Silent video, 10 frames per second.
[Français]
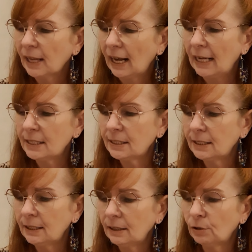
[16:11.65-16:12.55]

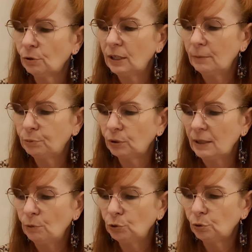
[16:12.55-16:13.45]
ainsi que pour les
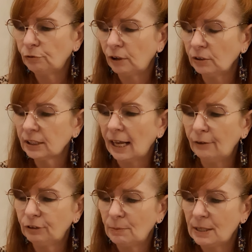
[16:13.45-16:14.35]
maux de ventre,
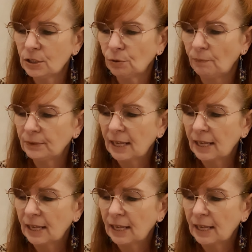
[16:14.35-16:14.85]
inflammation.